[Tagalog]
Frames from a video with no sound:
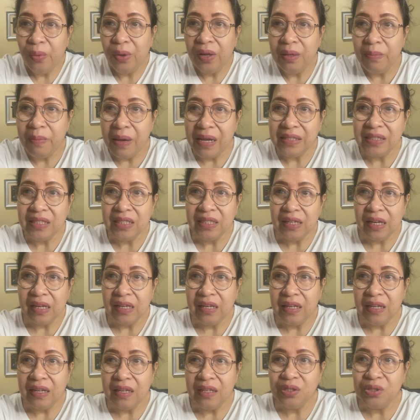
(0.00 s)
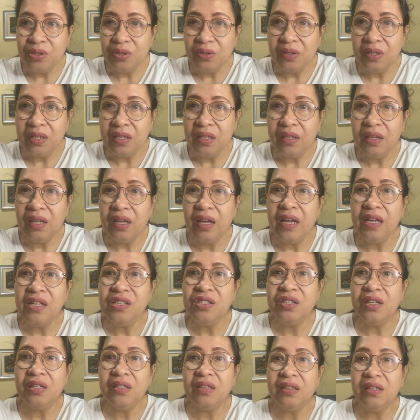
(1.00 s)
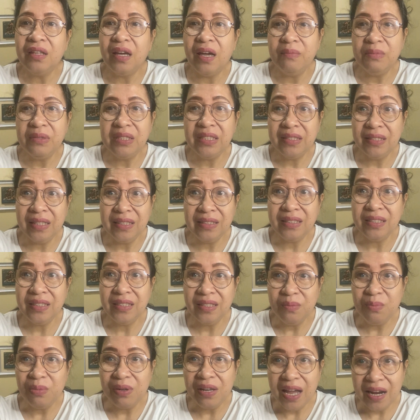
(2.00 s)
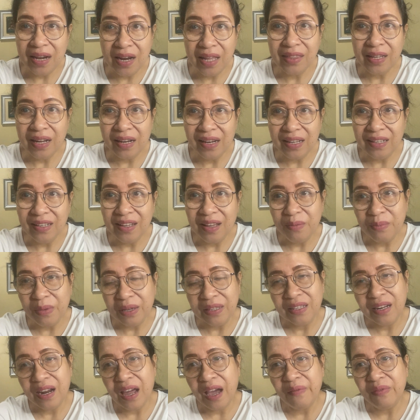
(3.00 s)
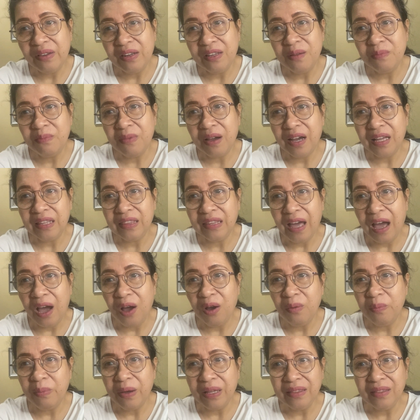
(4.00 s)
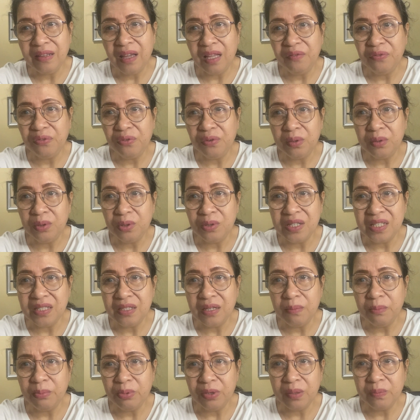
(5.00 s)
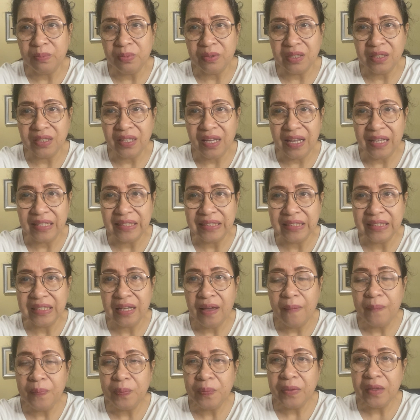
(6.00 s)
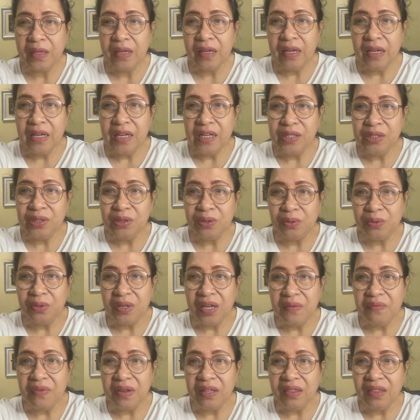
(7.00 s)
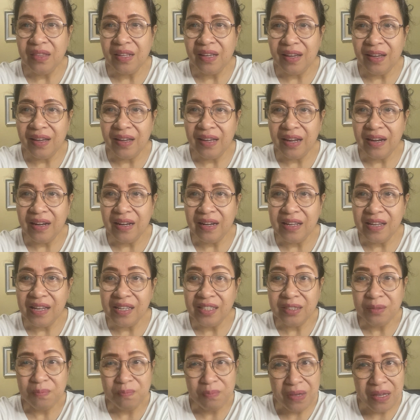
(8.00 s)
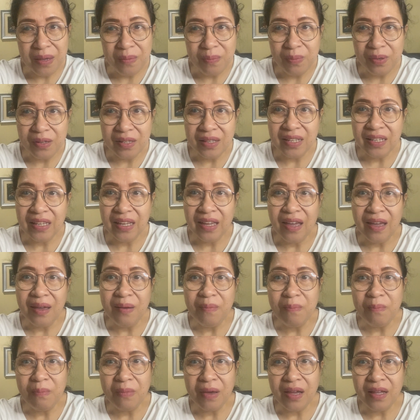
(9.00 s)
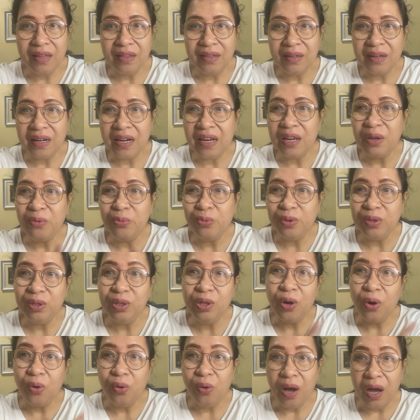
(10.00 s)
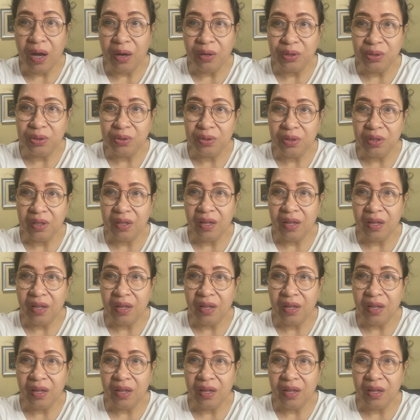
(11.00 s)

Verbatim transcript: Well, basically, during the ancient times, nagsisimula na talagang mag-travel yung mga tao, but not for tourism purposes. So, even the earliest people, the cavemen, really would go out